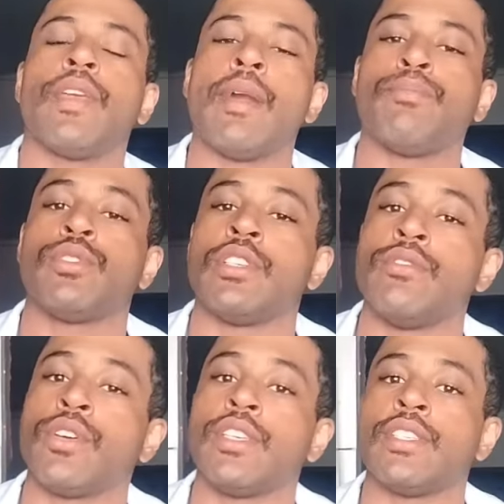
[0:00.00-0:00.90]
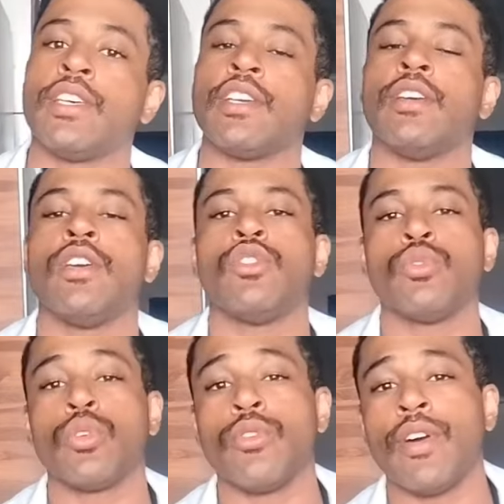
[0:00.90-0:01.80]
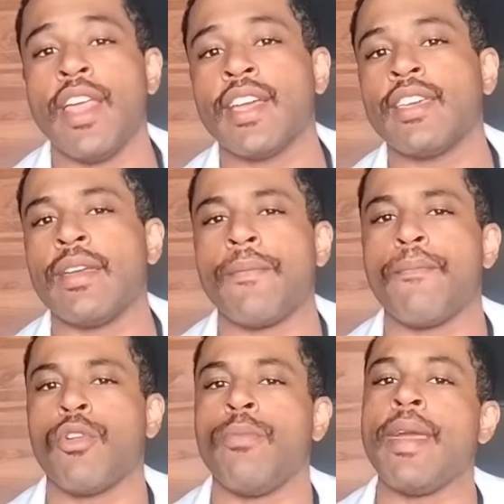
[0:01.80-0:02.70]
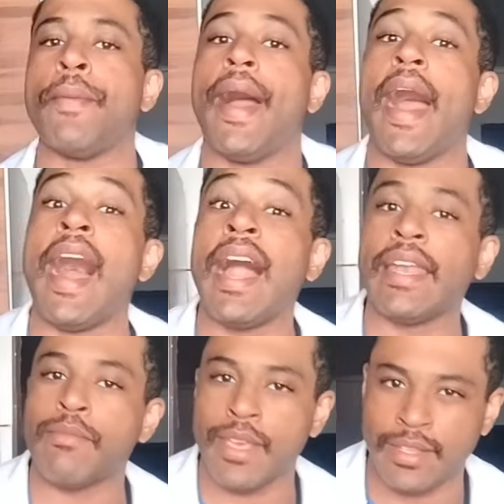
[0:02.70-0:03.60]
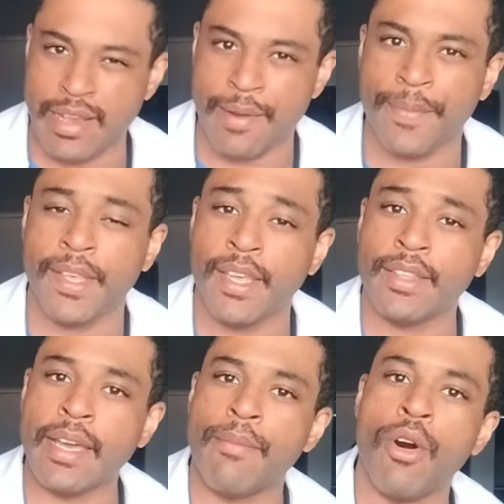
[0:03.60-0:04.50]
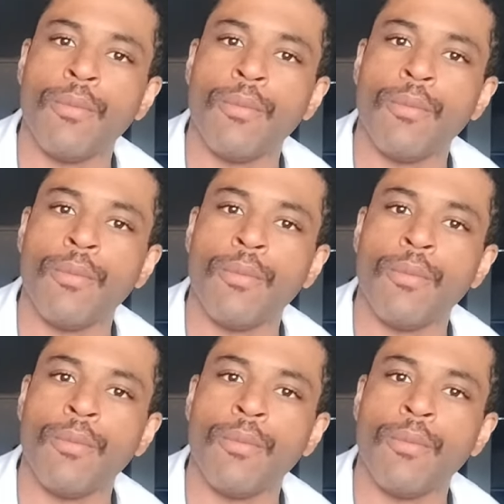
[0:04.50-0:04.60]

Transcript: possível que seja tudo que eu falei aqui, problema alimentar, tá bom?